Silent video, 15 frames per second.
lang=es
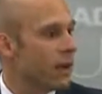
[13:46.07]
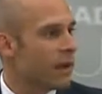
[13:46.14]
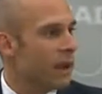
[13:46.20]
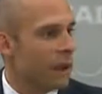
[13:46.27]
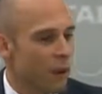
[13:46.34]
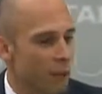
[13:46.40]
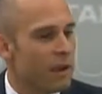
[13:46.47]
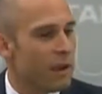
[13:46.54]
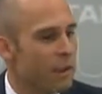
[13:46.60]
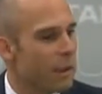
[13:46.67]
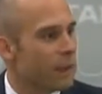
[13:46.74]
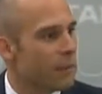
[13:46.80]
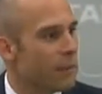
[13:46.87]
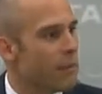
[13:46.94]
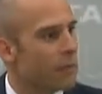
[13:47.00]
que
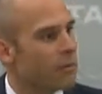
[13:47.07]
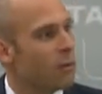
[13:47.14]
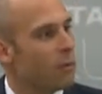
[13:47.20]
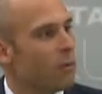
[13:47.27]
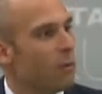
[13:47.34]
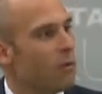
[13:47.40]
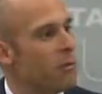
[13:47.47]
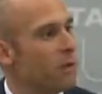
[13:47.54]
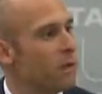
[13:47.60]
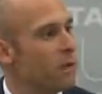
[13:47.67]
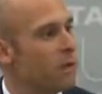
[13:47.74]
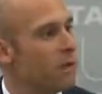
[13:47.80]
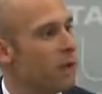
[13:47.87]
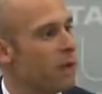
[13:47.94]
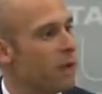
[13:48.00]
obviamente por ser un movimiento
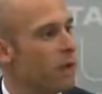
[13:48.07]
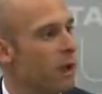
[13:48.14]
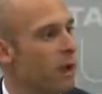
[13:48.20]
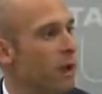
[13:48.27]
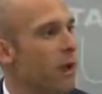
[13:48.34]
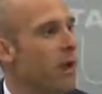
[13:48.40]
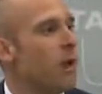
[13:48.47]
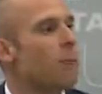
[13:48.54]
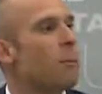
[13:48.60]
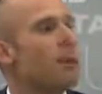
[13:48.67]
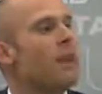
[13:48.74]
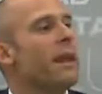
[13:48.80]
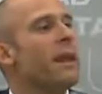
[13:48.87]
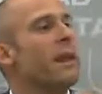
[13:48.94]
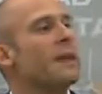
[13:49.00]
intelectual
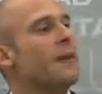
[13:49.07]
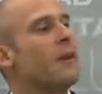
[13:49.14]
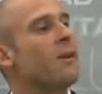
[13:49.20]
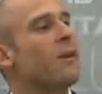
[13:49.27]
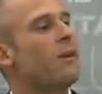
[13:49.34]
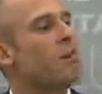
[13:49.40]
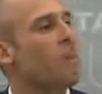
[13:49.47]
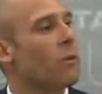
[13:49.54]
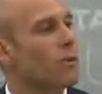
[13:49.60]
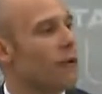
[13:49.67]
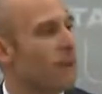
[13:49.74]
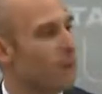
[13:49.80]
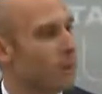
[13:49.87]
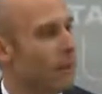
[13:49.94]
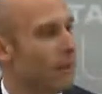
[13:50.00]
puede ir
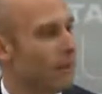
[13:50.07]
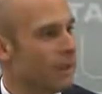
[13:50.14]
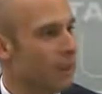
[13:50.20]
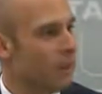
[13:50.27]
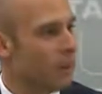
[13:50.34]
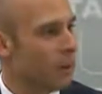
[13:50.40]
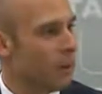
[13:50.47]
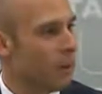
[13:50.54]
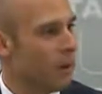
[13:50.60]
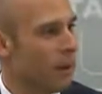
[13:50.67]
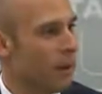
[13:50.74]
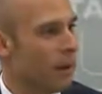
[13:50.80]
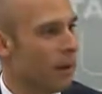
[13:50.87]
recomponiendo en el tiempo